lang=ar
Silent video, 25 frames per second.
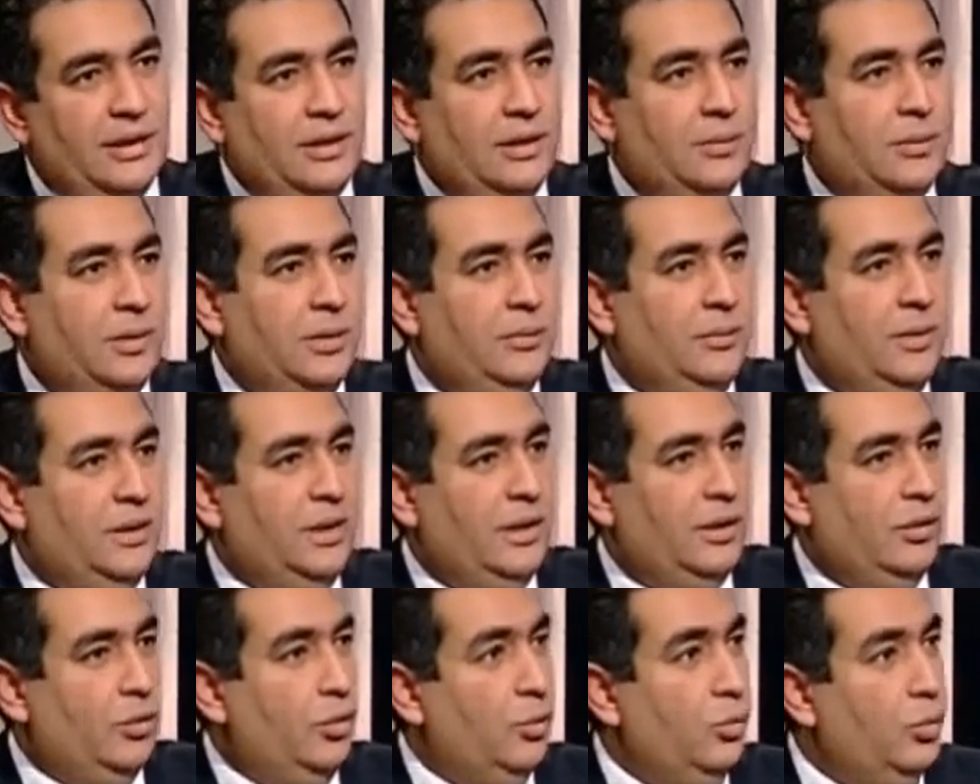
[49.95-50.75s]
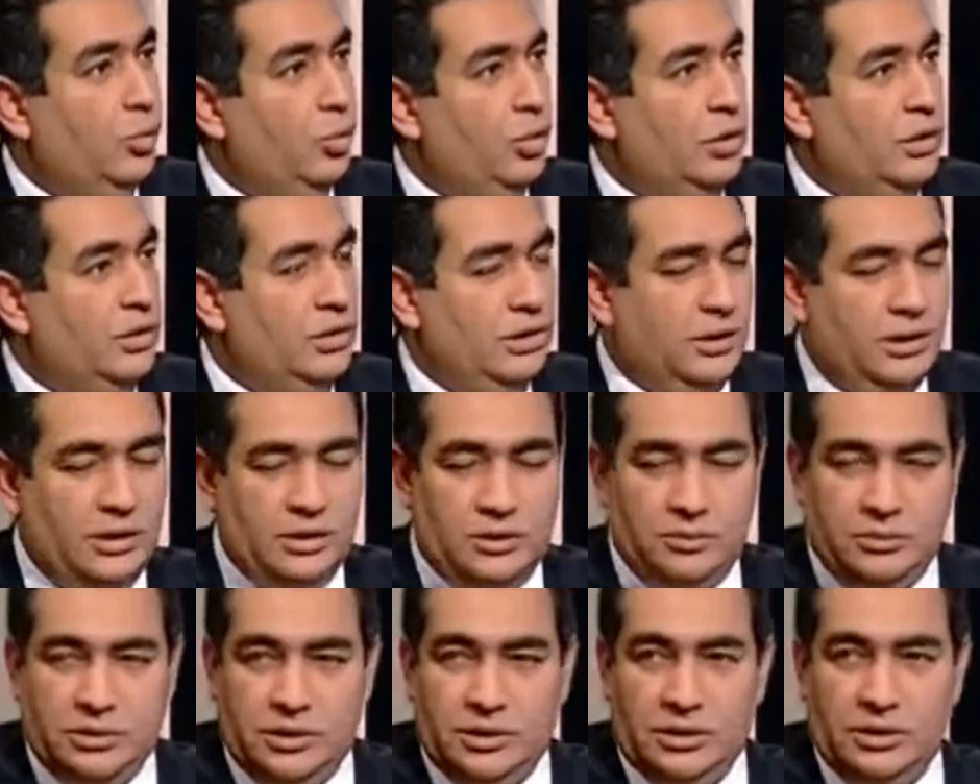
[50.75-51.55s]
يمكن بدا جمهور كتير
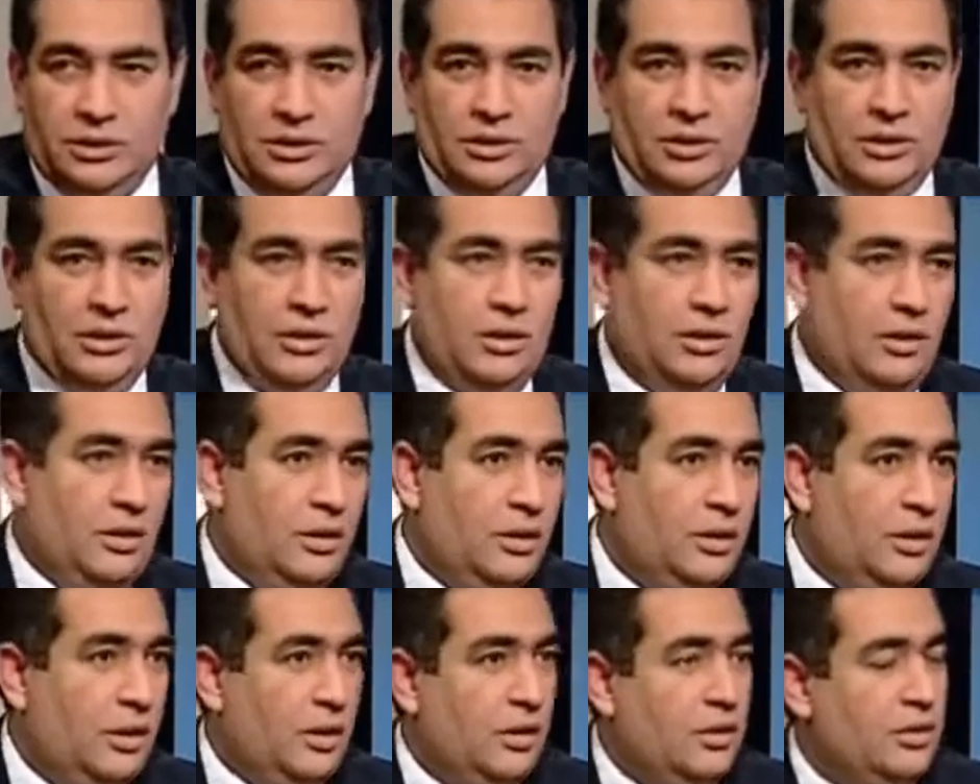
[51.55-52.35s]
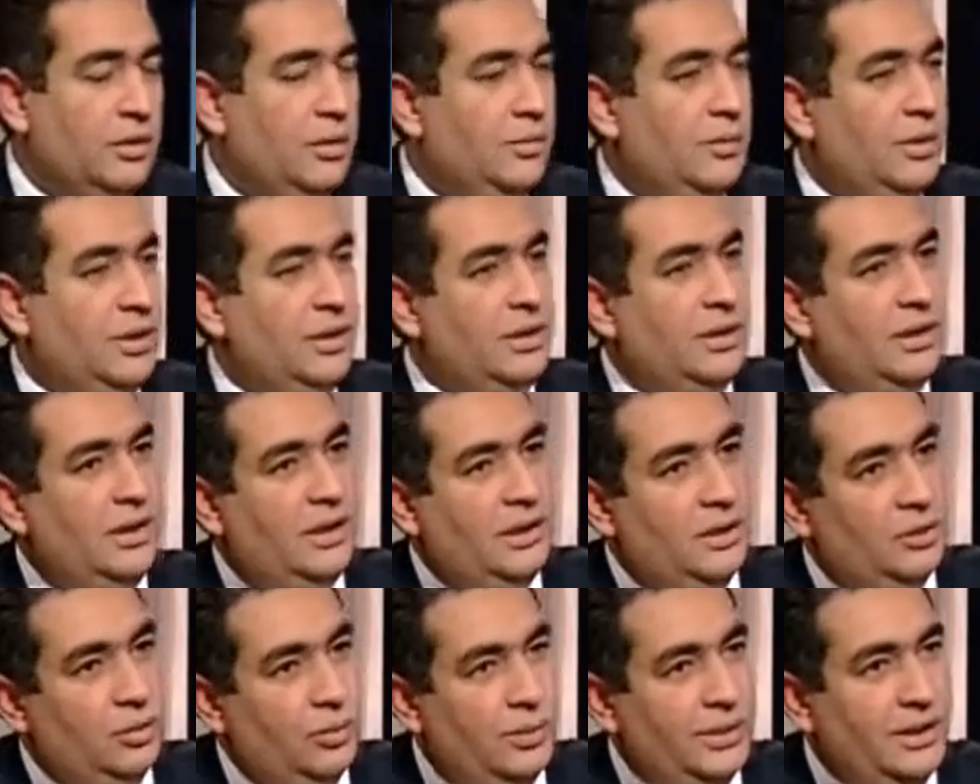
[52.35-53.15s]
يمكن آه، خرجنا من
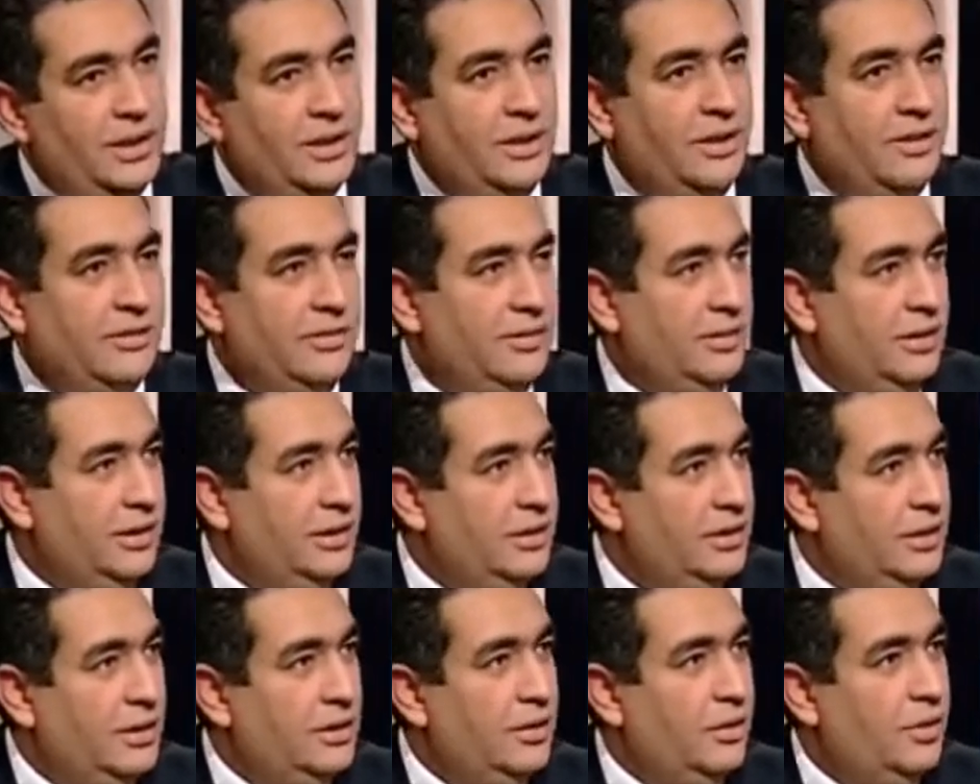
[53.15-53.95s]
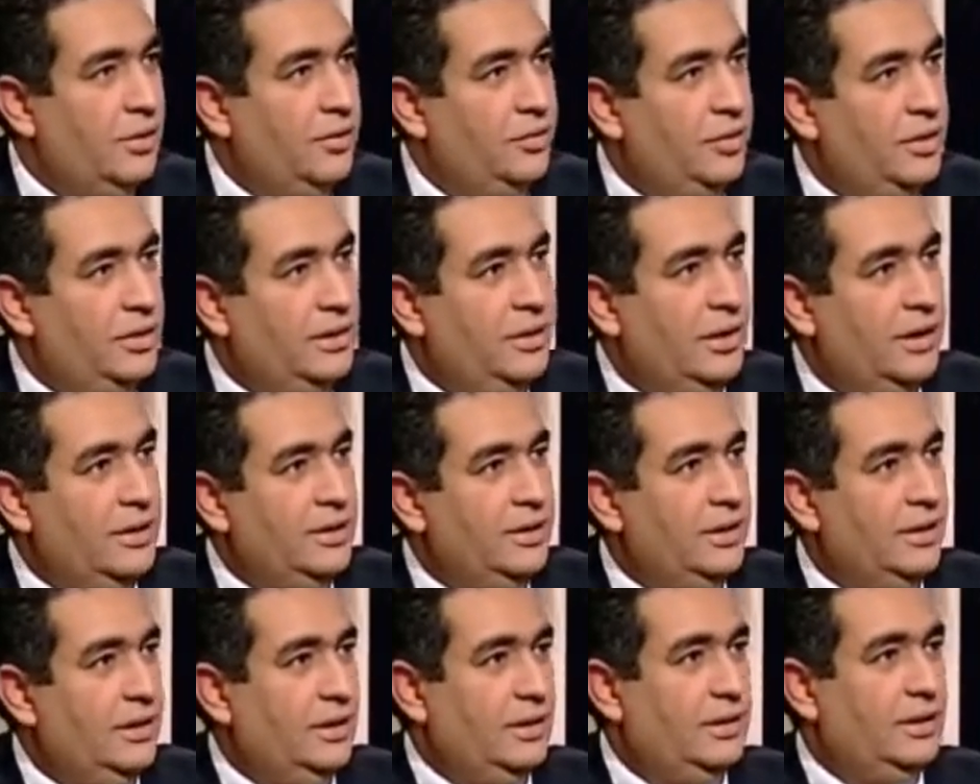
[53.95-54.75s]
الاتحاد وبدا ناس تيجي تتوافد
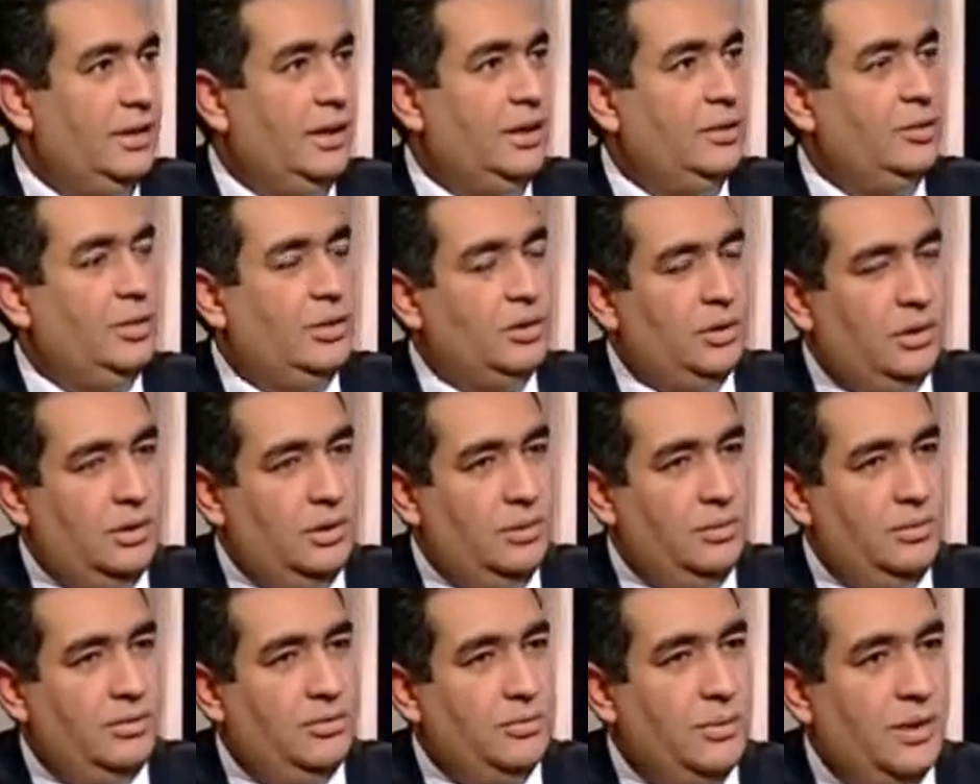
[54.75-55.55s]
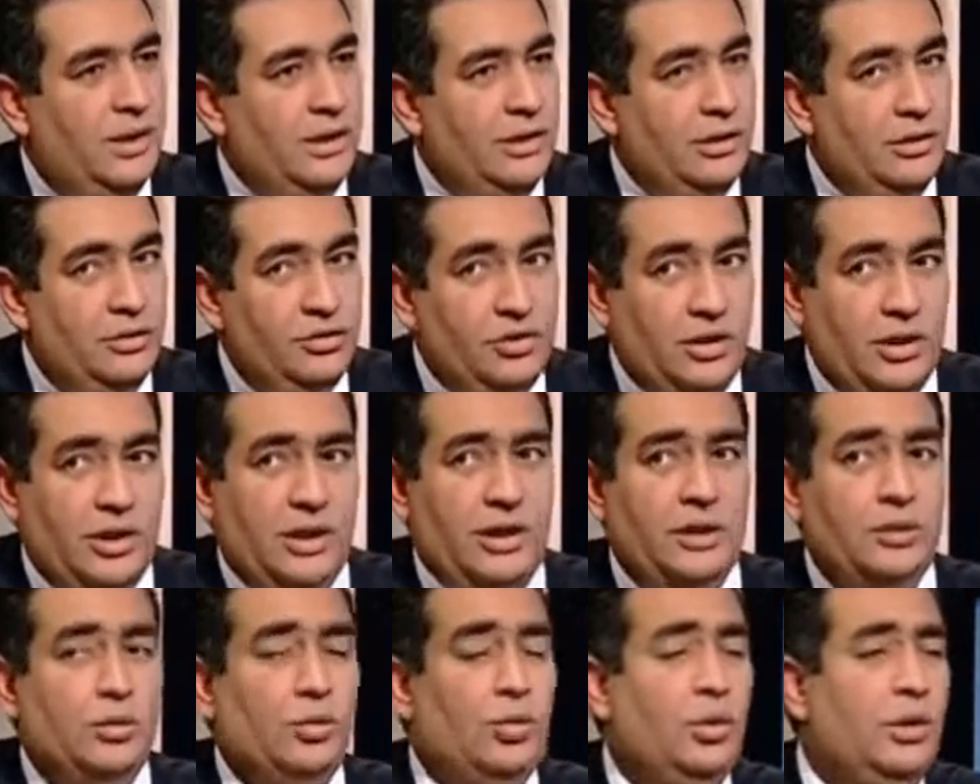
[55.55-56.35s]
عند الاتحاد وعند اللي بيسمع
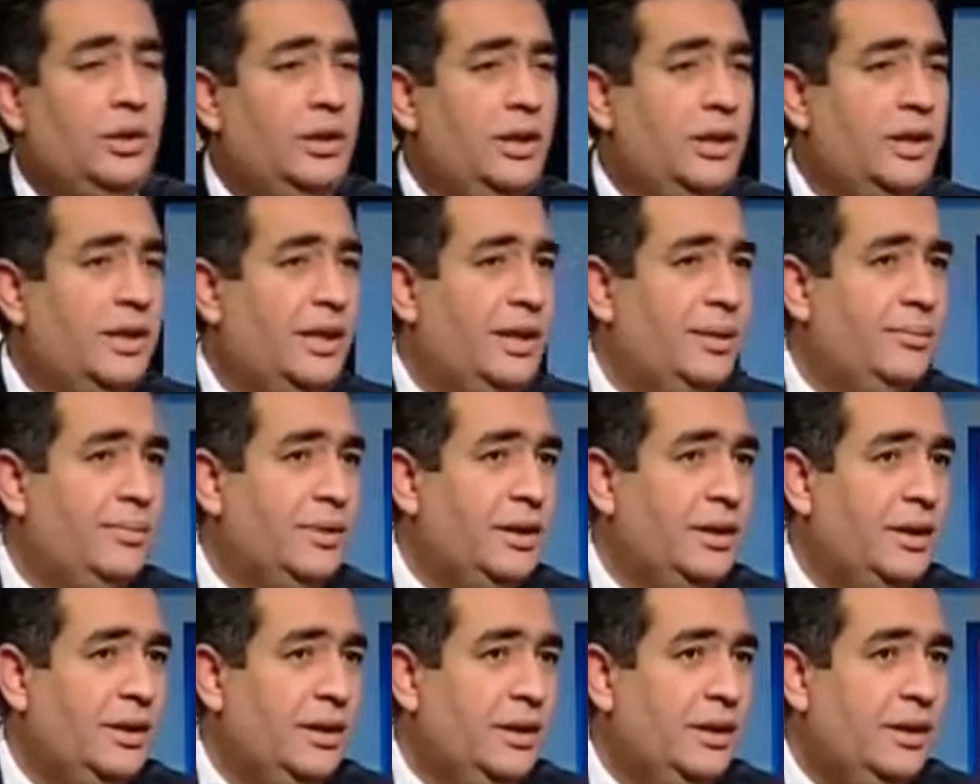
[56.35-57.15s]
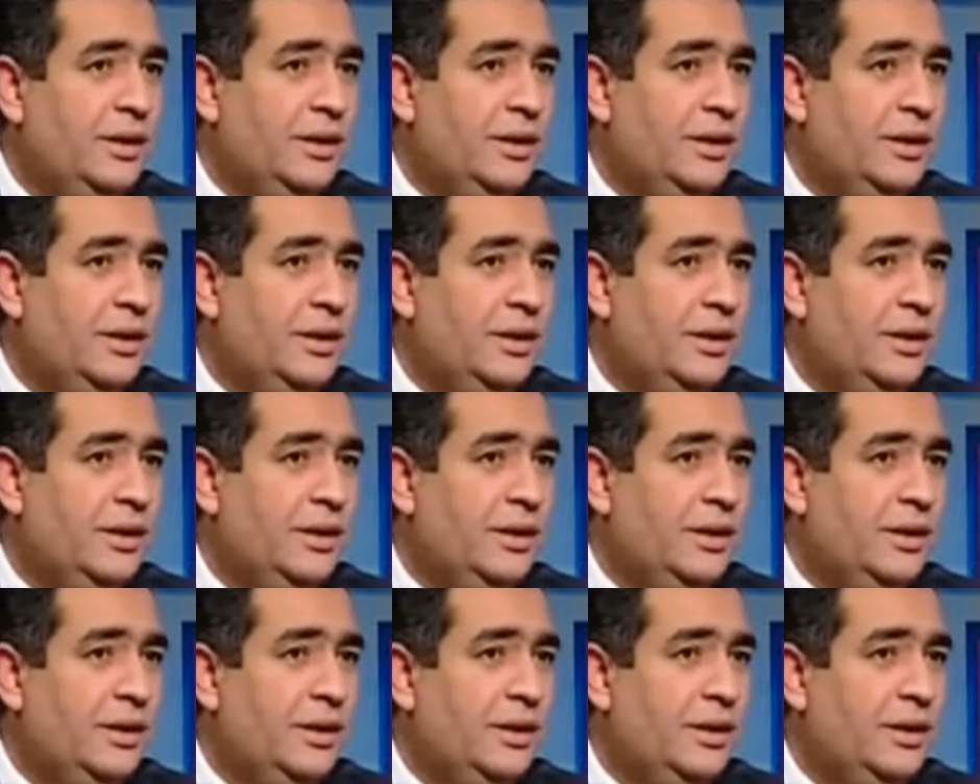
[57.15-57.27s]
الشائعات كل ده الكلام ده